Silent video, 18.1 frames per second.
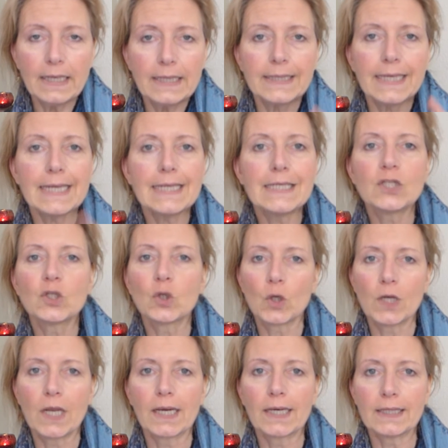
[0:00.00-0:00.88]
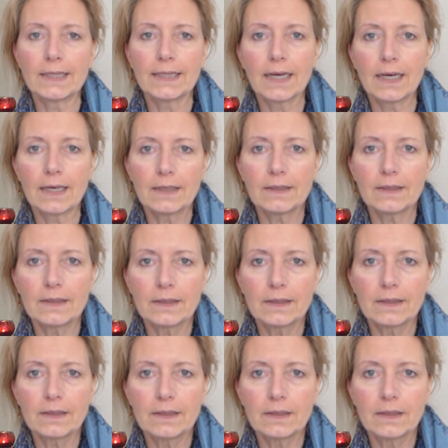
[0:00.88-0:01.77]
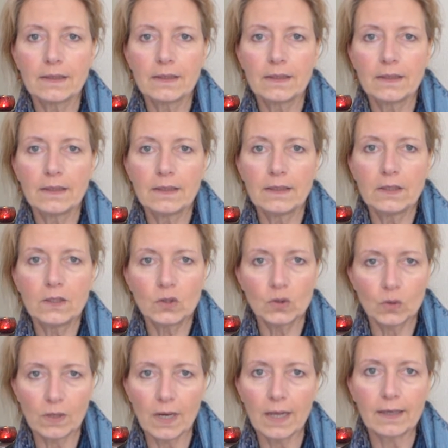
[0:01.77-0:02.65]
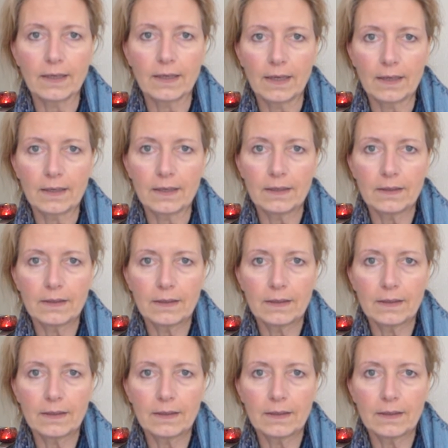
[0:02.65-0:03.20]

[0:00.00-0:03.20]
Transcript: Der ist schon lange da. Schon lange, lange.